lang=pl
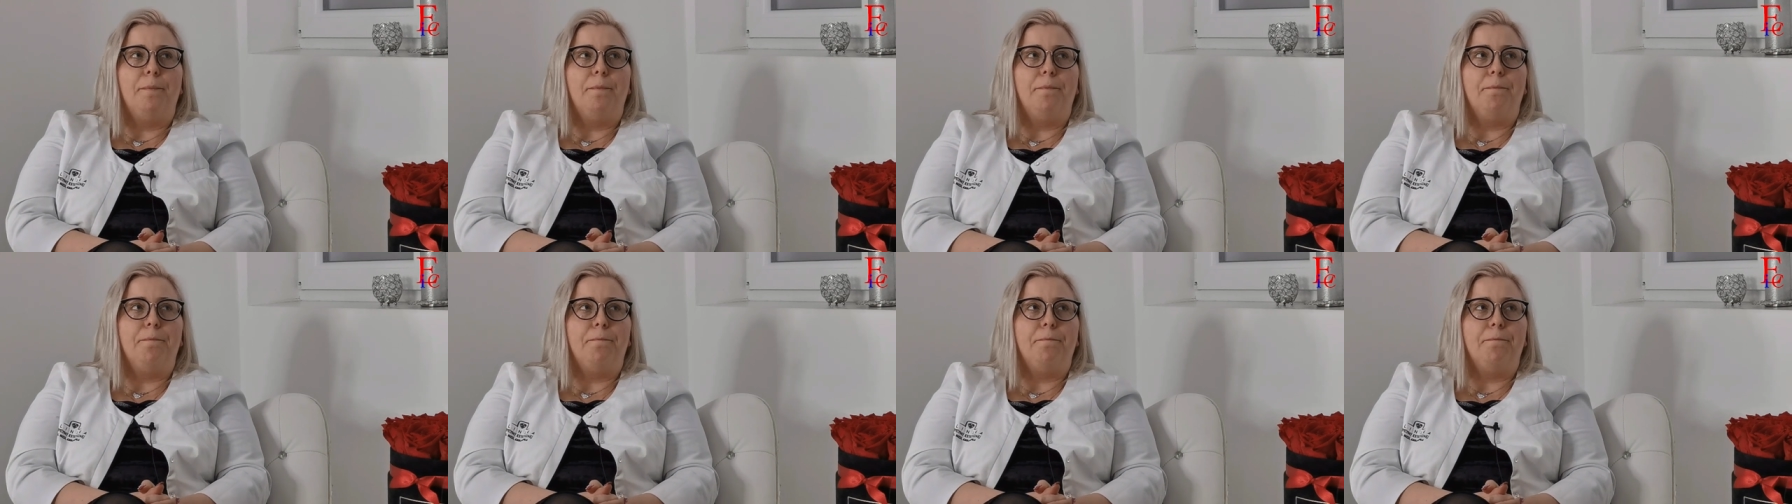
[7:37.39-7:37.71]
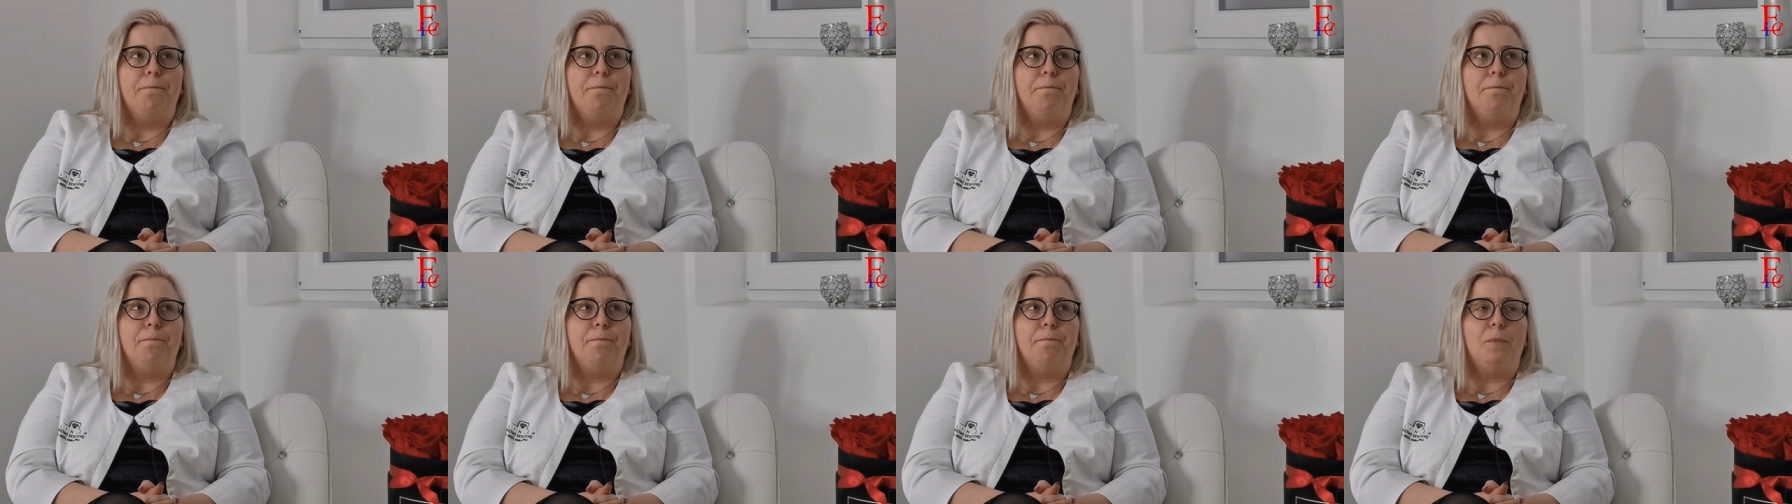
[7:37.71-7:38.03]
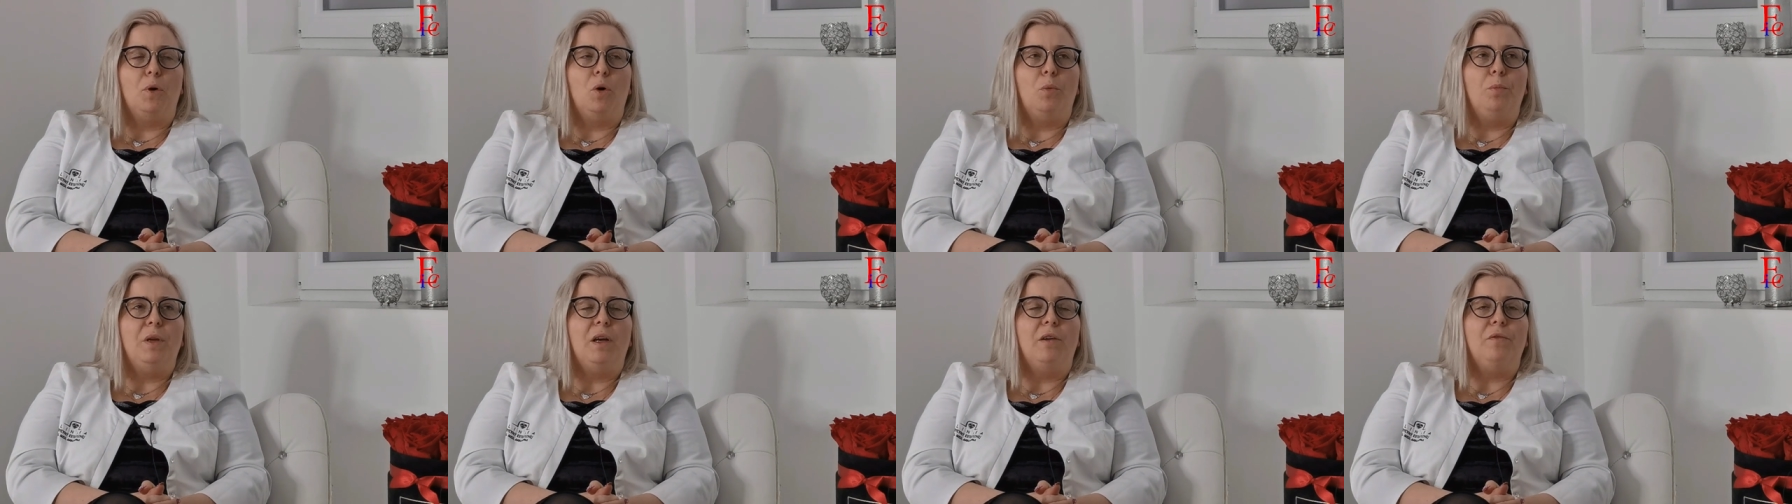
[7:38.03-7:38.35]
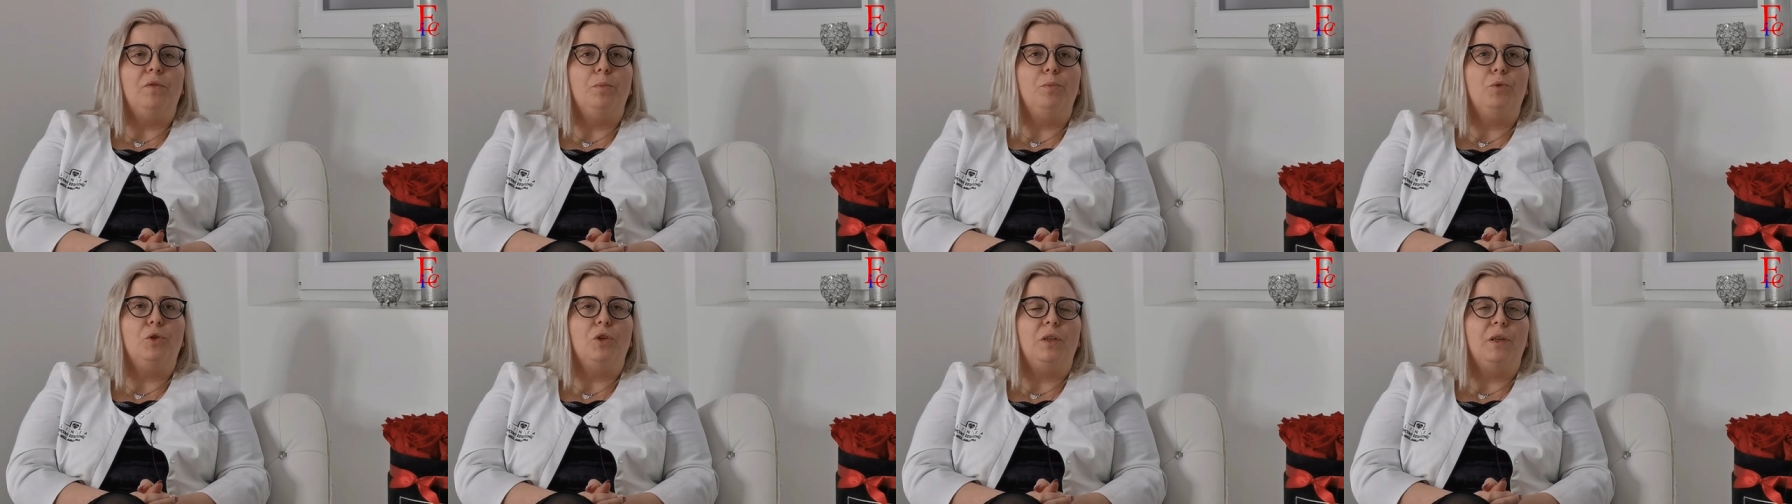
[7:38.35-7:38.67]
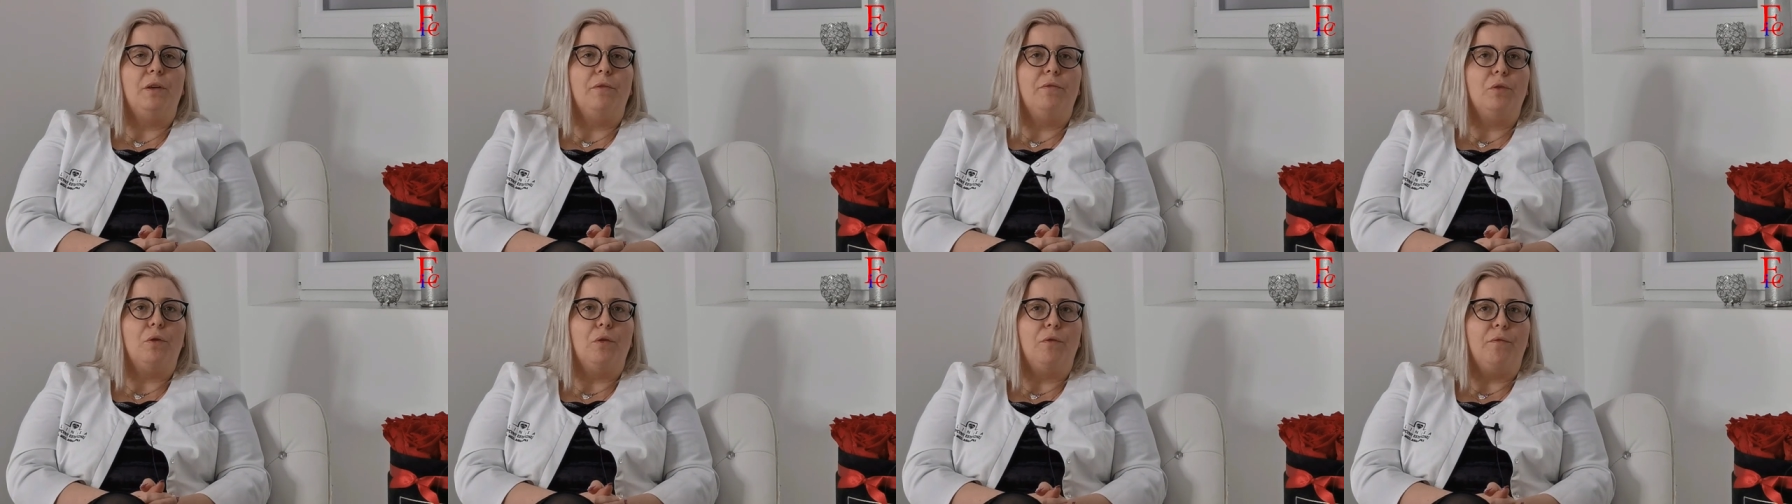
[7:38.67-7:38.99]
mm, objawy
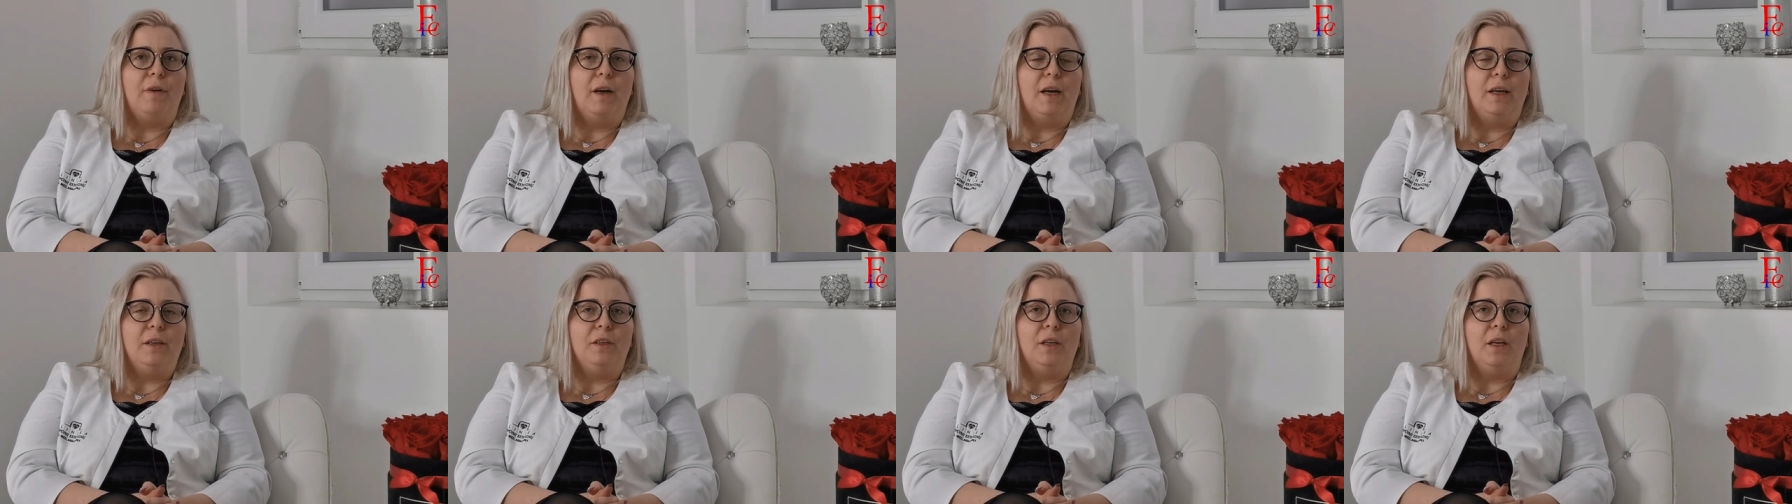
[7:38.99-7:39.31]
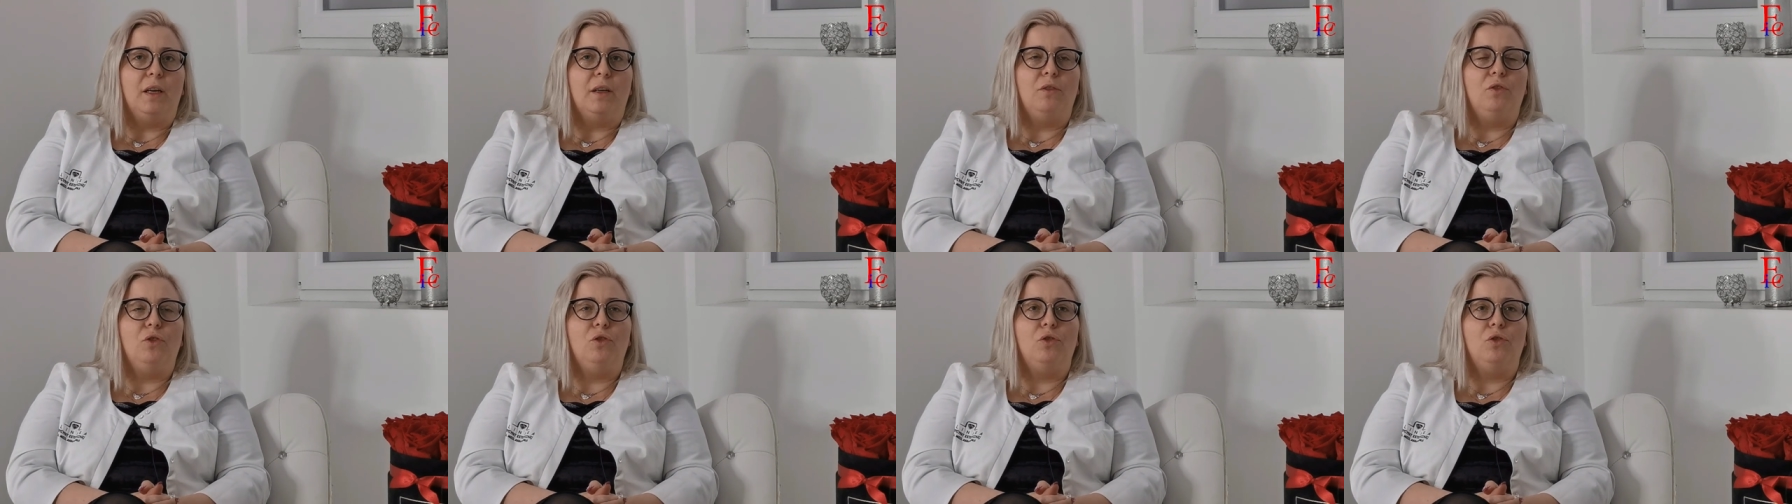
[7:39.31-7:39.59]
przedawkowania,